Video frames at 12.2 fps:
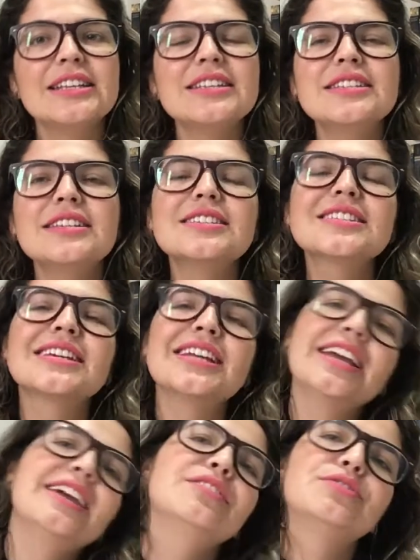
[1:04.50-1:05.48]
se
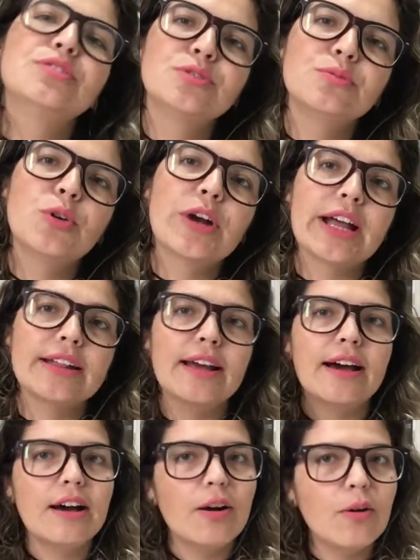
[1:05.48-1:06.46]
inscrevam no meu
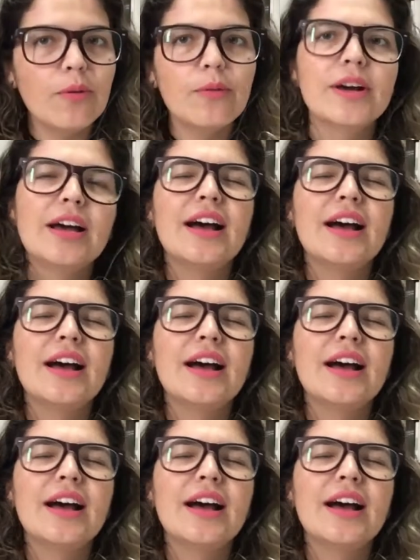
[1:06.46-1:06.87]
canal,